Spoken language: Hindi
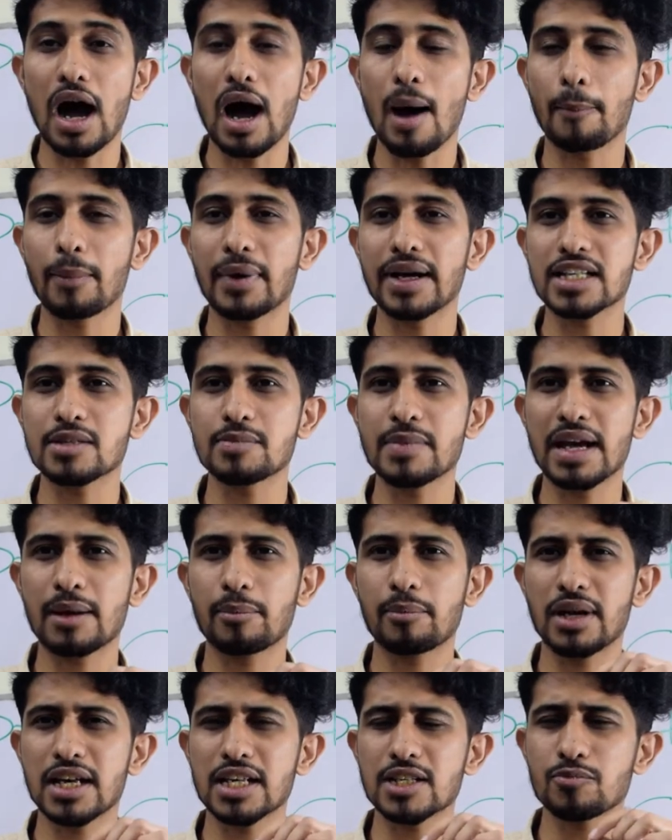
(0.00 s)
आपका इसमें
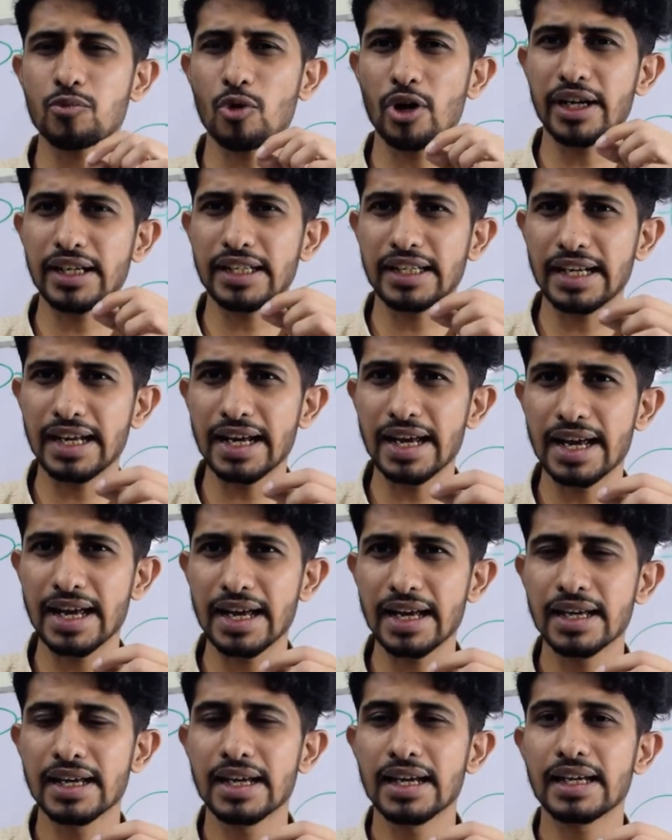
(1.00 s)
एक प्लस पॉइंट ये है